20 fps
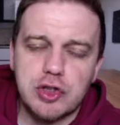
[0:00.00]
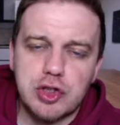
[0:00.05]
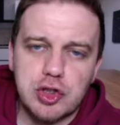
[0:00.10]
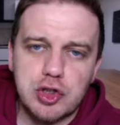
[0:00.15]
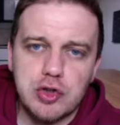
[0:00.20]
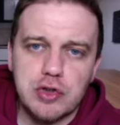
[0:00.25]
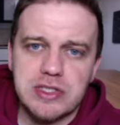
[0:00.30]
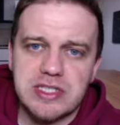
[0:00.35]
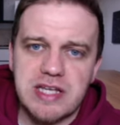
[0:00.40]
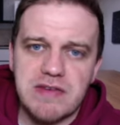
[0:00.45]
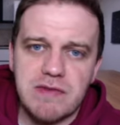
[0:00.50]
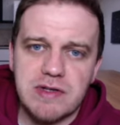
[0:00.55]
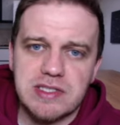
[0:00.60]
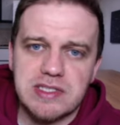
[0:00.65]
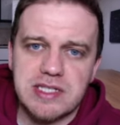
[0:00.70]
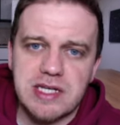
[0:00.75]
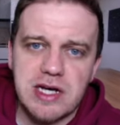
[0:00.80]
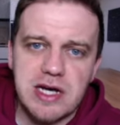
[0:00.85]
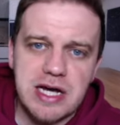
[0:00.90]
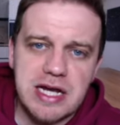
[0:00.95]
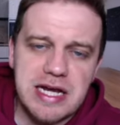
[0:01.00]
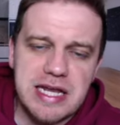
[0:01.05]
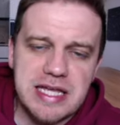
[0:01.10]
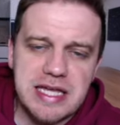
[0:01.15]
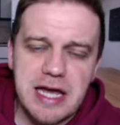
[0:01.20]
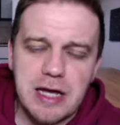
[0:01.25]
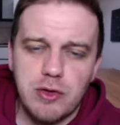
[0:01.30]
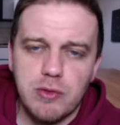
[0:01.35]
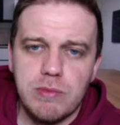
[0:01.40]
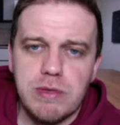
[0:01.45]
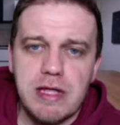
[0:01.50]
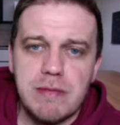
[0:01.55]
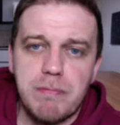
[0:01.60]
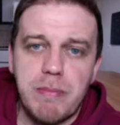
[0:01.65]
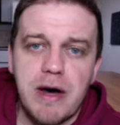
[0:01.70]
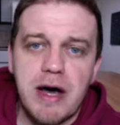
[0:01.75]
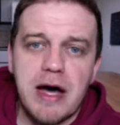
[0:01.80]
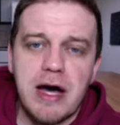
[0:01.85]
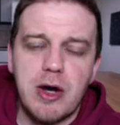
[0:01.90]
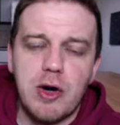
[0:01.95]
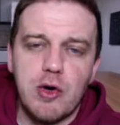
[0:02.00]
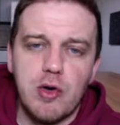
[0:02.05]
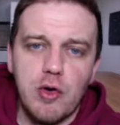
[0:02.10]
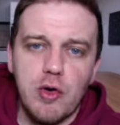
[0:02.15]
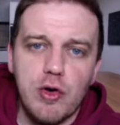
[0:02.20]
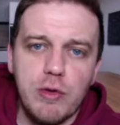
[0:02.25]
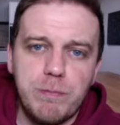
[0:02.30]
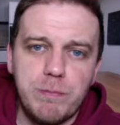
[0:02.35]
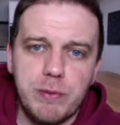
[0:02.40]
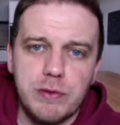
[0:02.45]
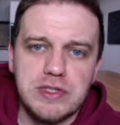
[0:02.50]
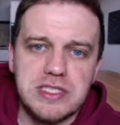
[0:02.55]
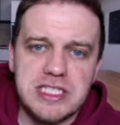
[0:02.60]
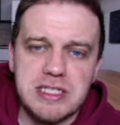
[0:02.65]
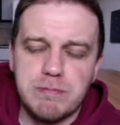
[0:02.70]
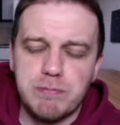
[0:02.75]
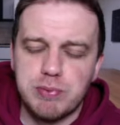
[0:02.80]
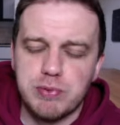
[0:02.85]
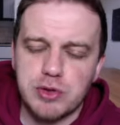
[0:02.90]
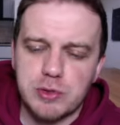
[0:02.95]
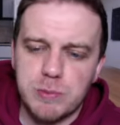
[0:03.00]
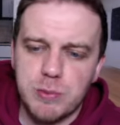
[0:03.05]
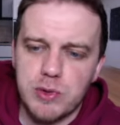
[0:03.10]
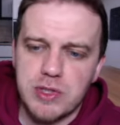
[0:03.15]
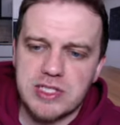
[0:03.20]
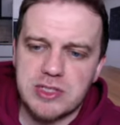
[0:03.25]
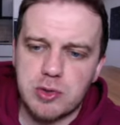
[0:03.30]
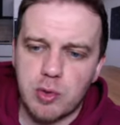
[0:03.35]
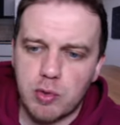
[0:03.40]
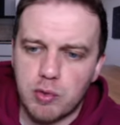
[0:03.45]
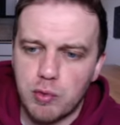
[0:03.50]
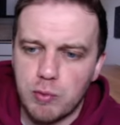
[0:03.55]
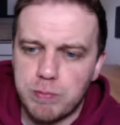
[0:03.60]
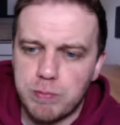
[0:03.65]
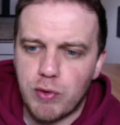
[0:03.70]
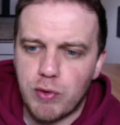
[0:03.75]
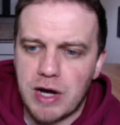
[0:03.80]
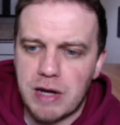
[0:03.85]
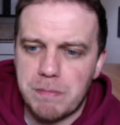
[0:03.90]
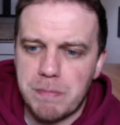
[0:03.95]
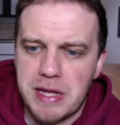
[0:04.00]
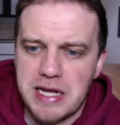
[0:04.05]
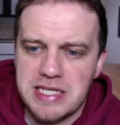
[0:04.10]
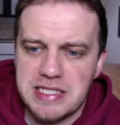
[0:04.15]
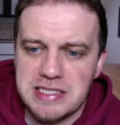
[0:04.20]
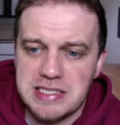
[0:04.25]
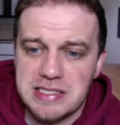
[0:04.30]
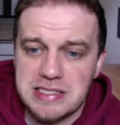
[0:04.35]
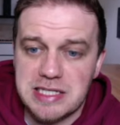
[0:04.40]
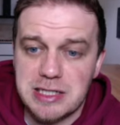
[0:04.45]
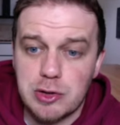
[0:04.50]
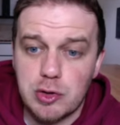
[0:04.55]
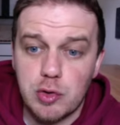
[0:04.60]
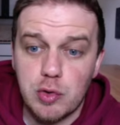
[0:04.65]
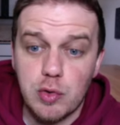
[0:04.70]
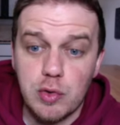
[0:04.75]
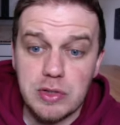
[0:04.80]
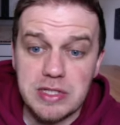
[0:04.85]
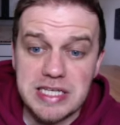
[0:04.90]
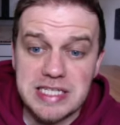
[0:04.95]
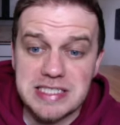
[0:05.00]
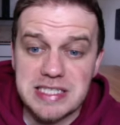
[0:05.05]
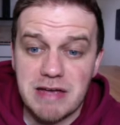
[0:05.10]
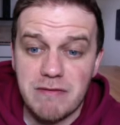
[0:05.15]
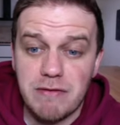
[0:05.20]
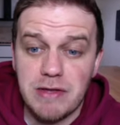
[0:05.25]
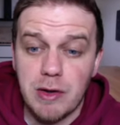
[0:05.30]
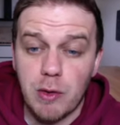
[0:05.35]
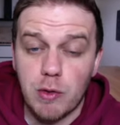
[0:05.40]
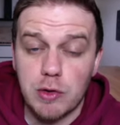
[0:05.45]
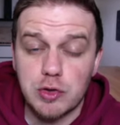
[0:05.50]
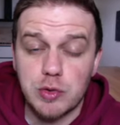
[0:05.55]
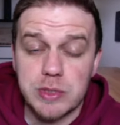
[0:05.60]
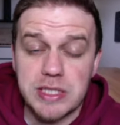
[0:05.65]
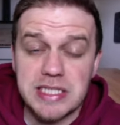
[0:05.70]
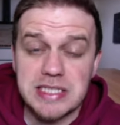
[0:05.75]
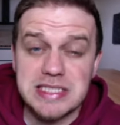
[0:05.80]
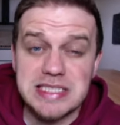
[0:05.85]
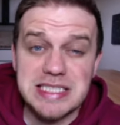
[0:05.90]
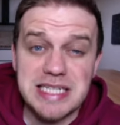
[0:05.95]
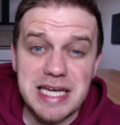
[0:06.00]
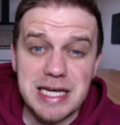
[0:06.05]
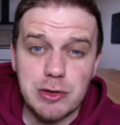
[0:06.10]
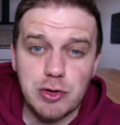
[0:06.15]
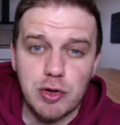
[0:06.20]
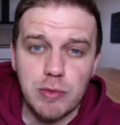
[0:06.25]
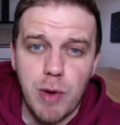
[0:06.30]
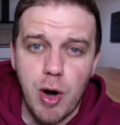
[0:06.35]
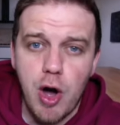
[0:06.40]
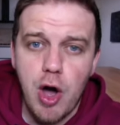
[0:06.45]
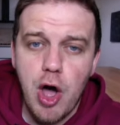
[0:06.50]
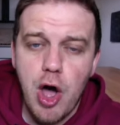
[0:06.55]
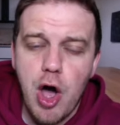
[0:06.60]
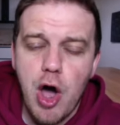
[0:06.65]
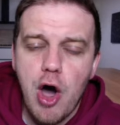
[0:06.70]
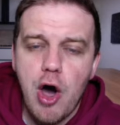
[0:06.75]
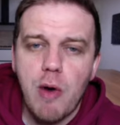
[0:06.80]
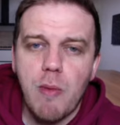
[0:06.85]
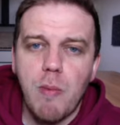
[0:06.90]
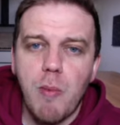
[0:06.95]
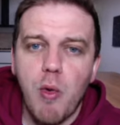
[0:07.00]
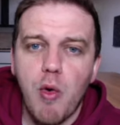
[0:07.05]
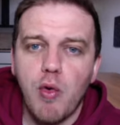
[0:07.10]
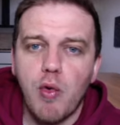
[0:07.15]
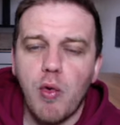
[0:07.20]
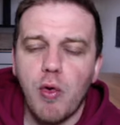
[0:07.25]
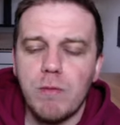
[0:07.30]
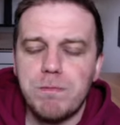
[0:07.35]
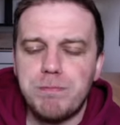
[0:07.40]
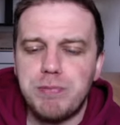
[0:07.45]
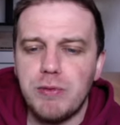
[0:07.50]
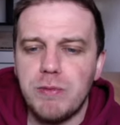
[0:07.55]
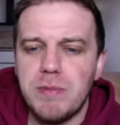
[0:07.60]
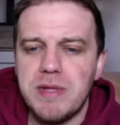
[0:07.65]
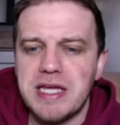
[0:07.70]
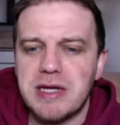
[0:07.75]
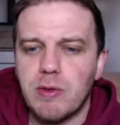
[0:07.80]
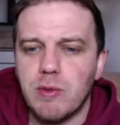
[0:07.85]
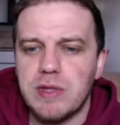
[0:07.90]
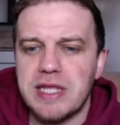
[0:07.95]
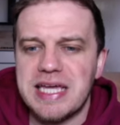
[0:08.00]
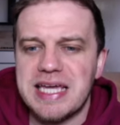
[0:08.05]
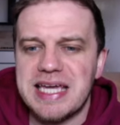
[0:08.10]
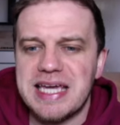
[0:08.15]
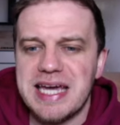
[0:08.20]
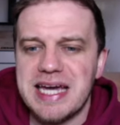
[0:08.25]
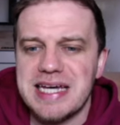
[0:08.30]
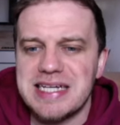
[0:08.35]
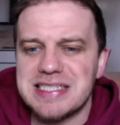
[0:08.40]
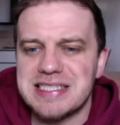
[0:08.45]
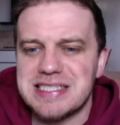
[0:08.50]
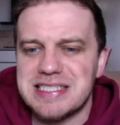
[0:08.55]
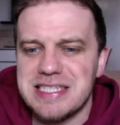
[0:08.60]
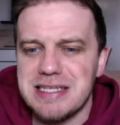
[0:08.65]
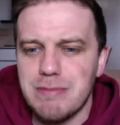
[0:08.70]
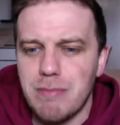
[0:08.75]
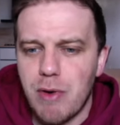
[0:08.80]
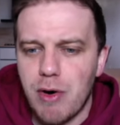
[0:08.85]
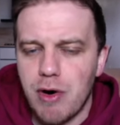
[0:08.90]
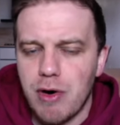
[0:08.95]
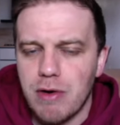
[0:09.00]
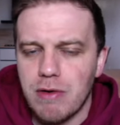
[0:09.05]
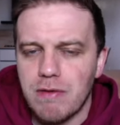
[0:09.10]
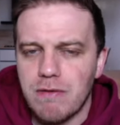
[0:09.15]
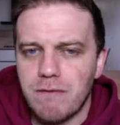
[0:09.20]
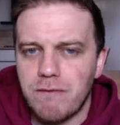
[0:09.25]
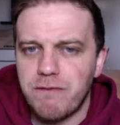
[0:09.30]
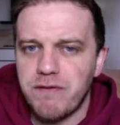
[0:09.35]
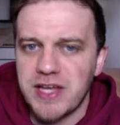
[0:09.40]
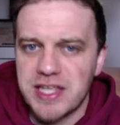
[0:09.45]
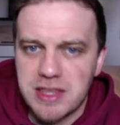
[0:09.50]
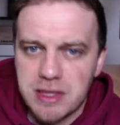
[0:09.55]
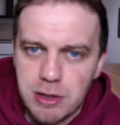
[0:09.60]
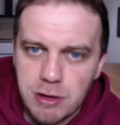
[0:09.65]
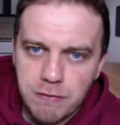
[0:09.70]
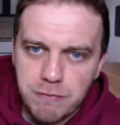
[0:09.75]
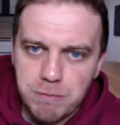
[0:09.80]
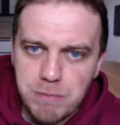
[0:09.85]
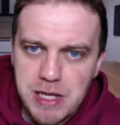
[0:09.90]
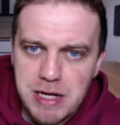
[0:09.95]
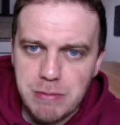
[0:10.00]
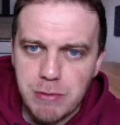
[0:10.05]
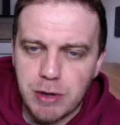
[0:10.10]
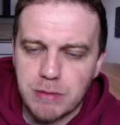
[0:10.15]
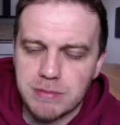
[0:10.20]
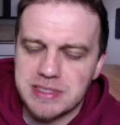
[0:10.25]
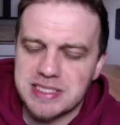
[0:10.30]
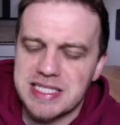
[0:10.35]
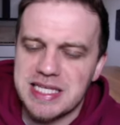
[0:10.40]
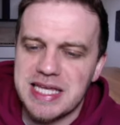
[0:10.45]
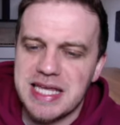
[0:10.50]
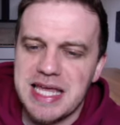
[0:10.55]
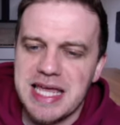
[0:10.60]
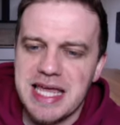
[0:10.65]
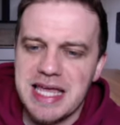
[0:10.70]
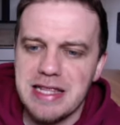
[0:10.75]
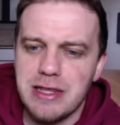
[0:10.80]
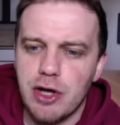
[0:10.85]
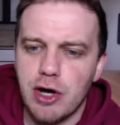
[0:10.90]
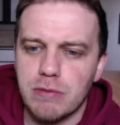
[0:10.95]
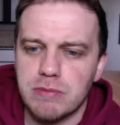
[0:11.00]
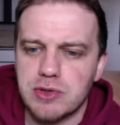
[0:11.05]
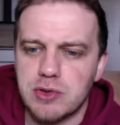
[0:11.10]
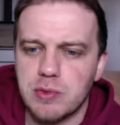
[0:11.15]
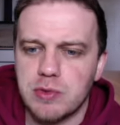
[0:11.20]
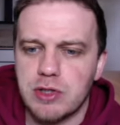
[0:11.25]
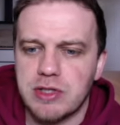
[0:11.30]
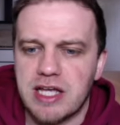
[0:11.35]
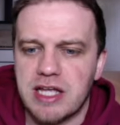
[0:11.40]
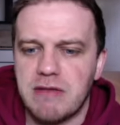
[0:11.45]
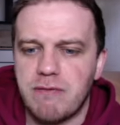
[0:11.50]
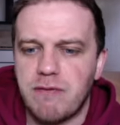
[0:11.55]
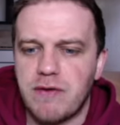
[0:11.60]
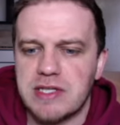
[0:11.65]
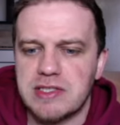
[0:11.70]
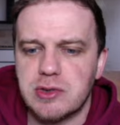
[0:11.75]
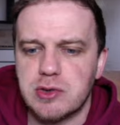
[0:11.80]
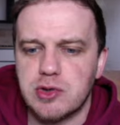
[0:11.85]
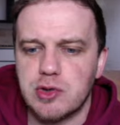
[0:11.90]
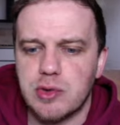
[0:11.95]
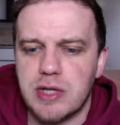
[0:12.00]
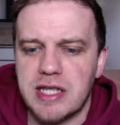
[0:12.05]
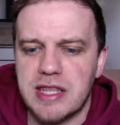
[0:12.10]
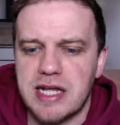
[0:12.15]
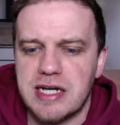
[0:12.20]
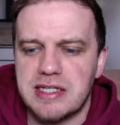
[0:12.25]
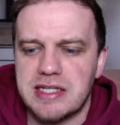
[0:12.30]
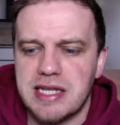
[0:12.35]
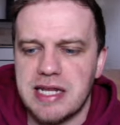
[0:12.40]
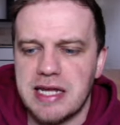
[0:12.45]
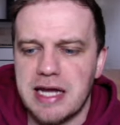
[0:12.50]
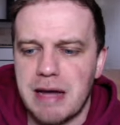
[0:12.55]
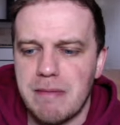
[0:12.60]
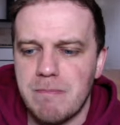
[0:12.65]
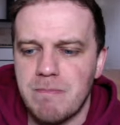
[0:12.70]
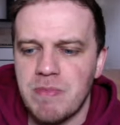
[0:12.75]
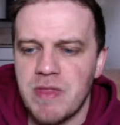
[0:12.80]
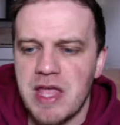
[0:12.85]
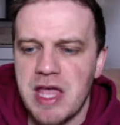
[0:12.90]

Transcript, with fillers: Juste avant ça, les gars, n'oubliez pas le petit pouce bleu et surtout rappel, ici c'est que des avis. Rejoignez directement mon groupe public. On est quasiment 29 000 membres. C'est énorme ce qu'on est en train de faire sur ce canal Telegram.